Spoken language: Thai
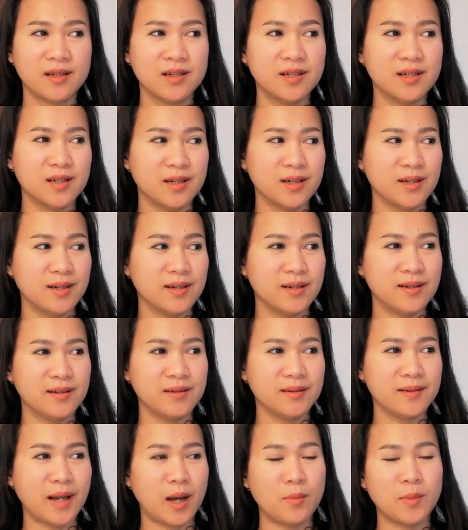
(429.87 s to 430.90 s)
คือ
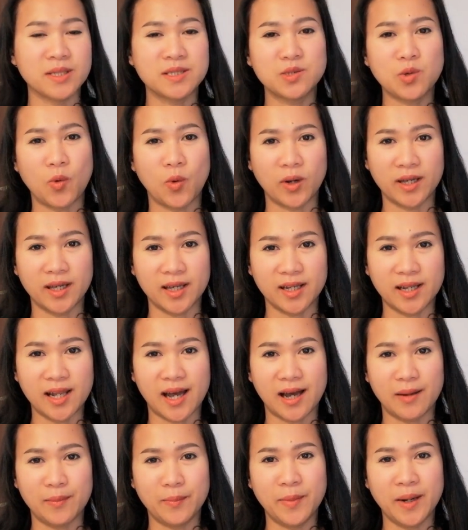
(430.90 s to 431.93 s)
เรามาฉุกคิด
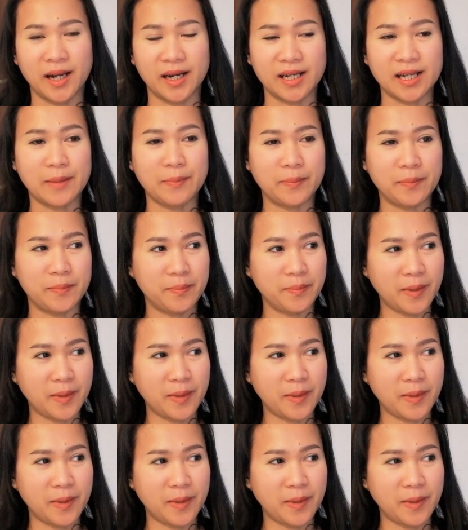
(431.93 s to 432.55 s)
อะเหมือนกับ